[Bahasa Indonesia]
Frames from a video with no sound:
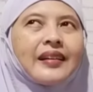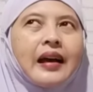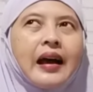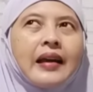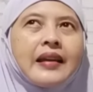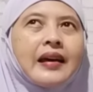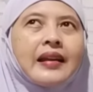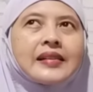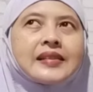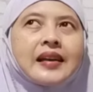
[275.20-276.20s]
ada
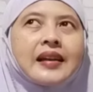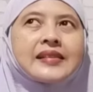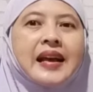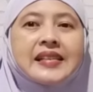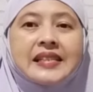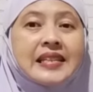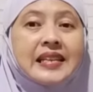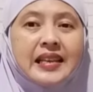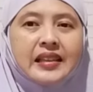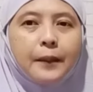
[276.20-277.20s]
rasa-rasa asin
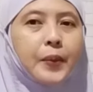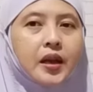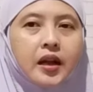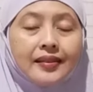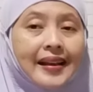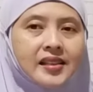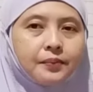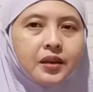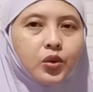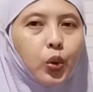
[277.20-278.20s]
dikit tapi enggak tajam
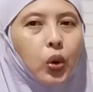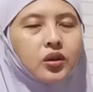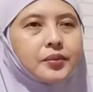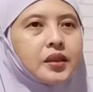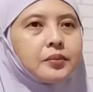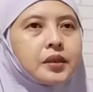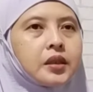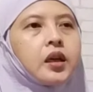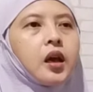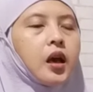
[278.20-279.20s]
gitu loh teman-teman
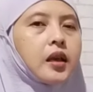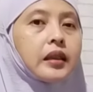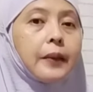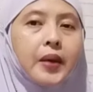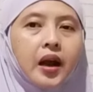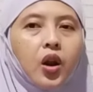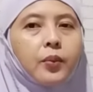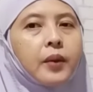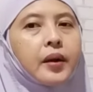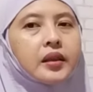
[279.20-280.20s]
tapi kalau
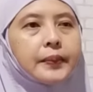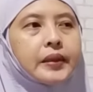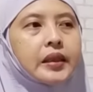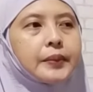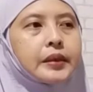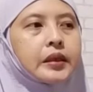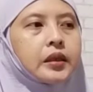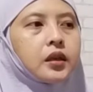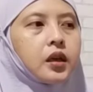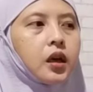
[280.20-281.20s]
memang teman-teman
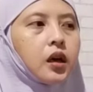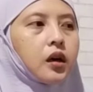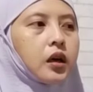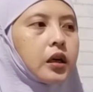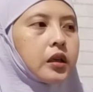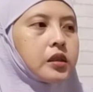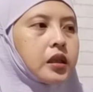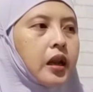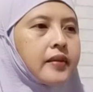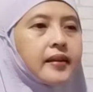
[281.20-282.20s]

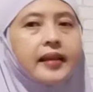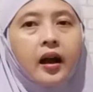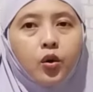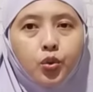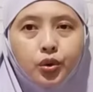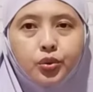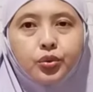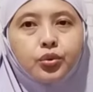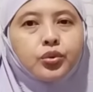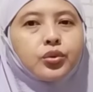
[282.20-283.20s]
istilahnya takut
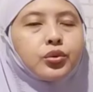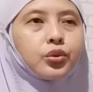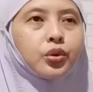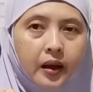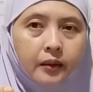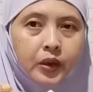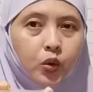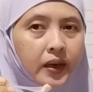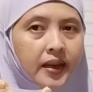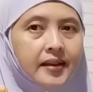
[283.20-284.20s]
untuk
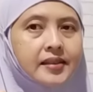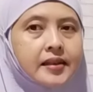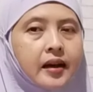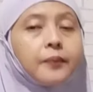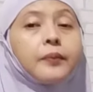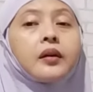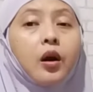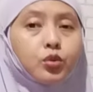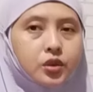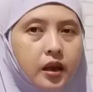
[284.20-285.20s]
minuman dikasih garam nggak
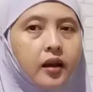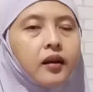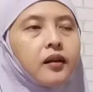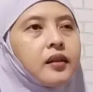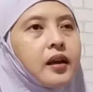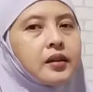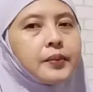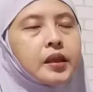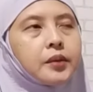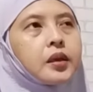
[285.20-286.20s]
usah ya
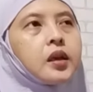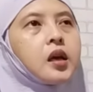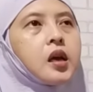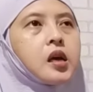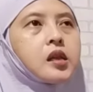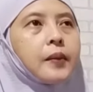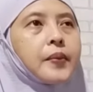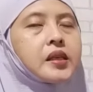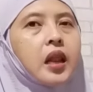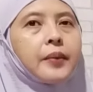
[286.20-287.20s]
teman-teman tapi
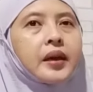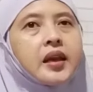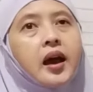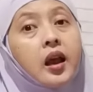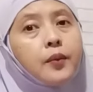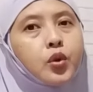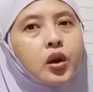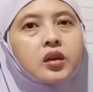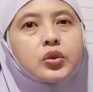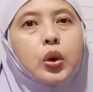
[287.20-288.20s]
selama ini
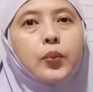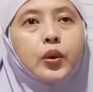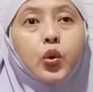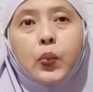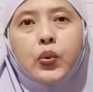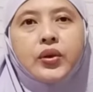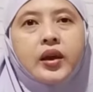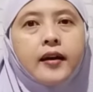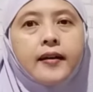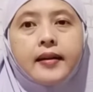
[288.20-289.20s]
alhamdulillah suamiku
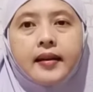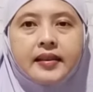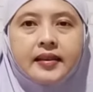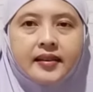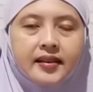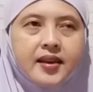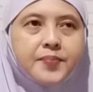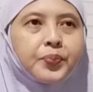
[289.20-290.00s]
punya darah tinggi